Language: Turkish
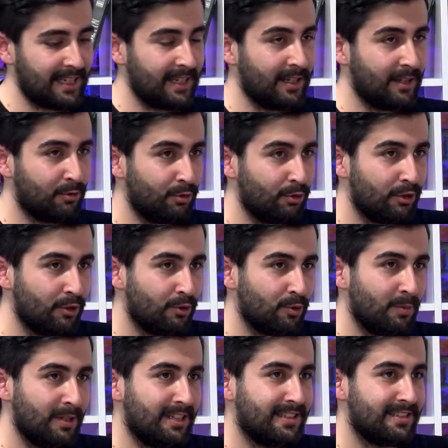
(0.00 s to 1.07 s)
e, Türkiye
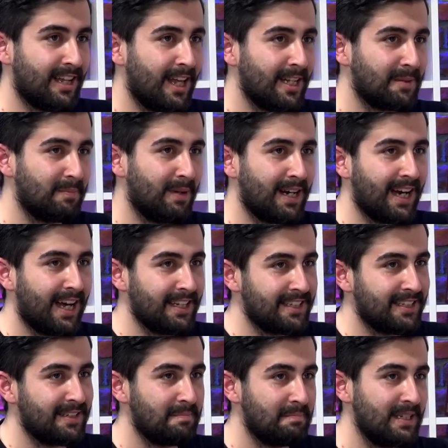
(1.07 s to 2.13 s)
Cumhuriyeti Sağlık
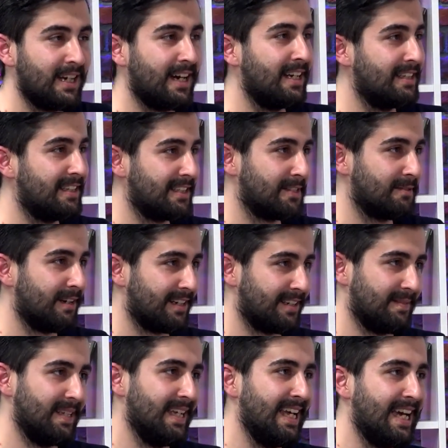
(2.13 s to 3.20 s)
Bakanlığı'nın bir haritası var.
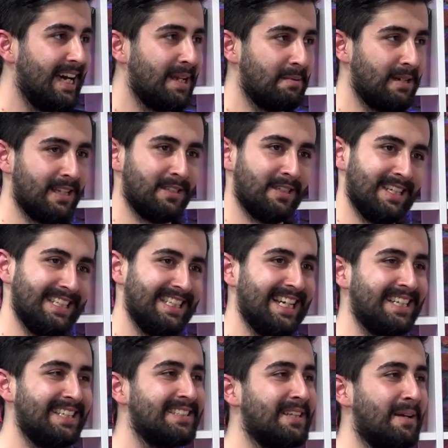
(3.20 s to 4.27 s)
Yani daha
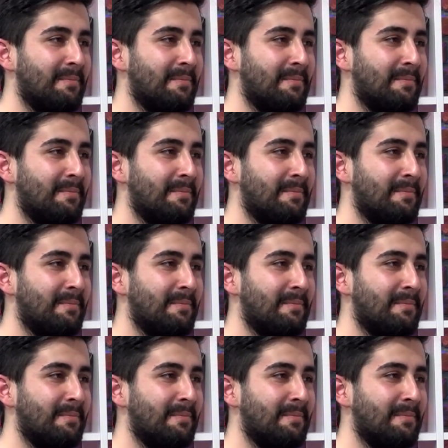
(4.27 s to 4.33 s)
yakın